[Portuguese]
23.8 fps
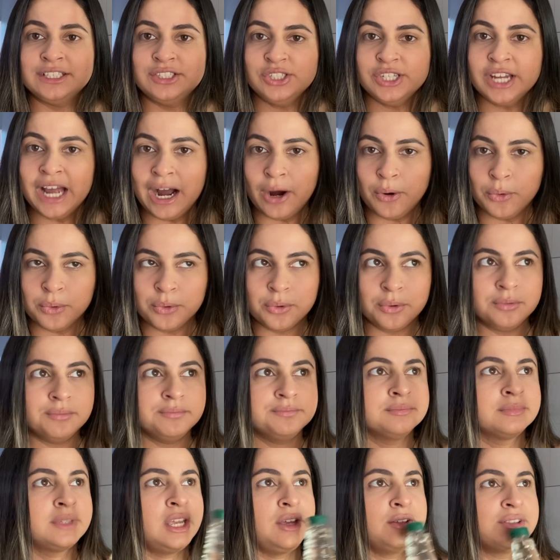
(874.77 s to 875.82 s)
de álcool.
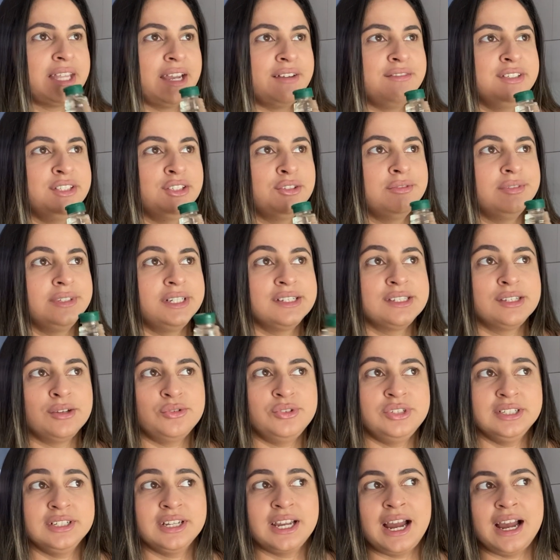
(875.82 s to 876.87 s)
Eu tava em dúvida se eu
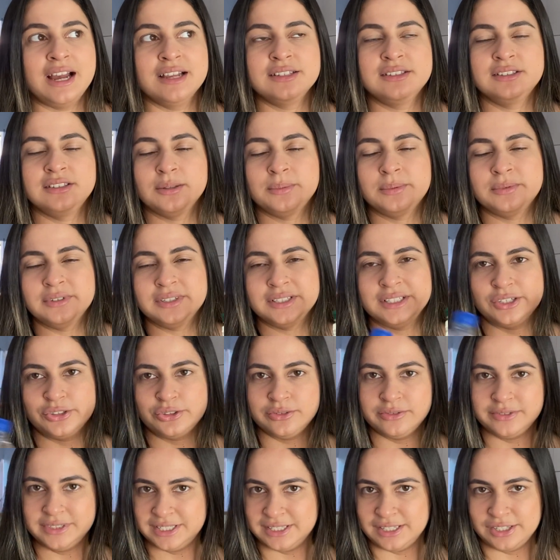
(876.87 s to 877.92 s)
tinha em casa, então por via das
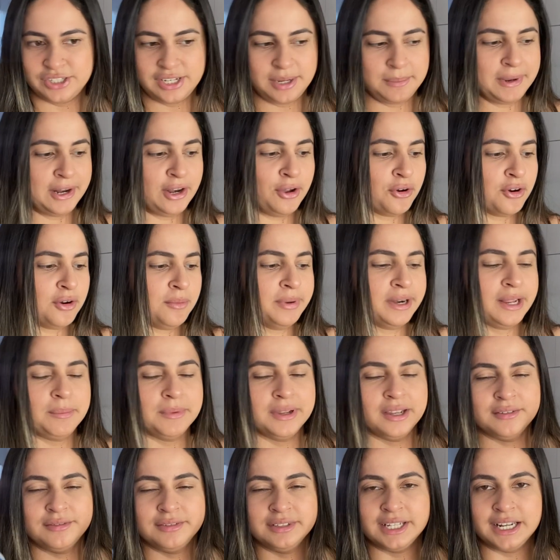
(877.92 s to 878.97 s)
dúvidas achei melhor comprar,
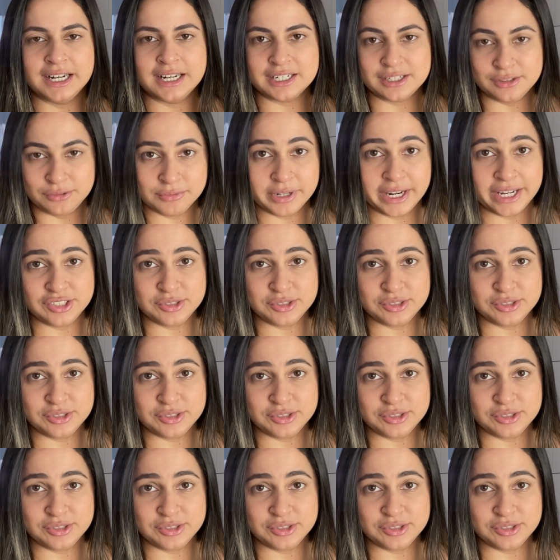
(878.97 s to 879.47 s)
porque vinagre nunca é